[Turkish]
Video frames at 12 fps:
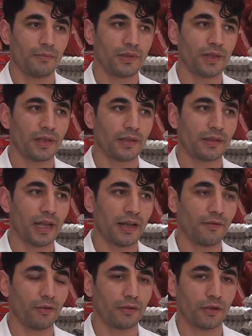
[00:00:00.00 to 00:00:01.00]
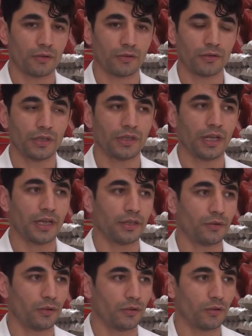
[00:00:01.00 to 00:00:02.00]
Bize telefonla olsun,
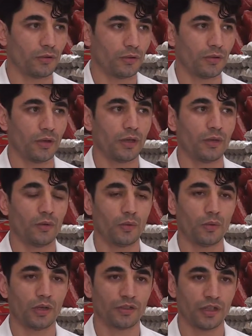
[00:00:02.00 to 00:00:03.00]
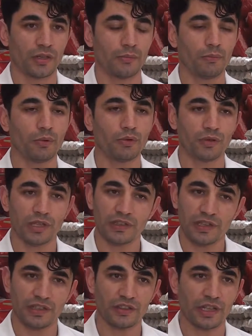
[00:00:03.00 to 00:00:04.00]
internet yoluyla e, ulaşan bütün
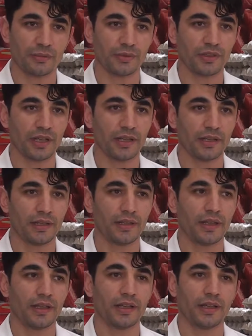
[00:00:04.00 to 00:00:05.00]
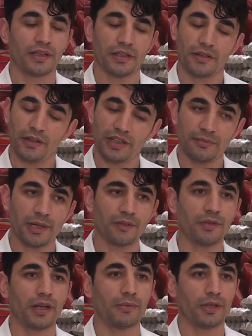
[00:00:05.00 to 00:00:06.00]
izleyicilerimize hizmet ee, verebiliyorsunuz.
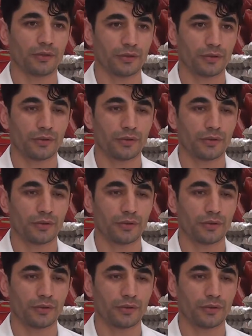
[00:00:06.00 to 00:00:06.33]
Hizmet verebiliyoruz.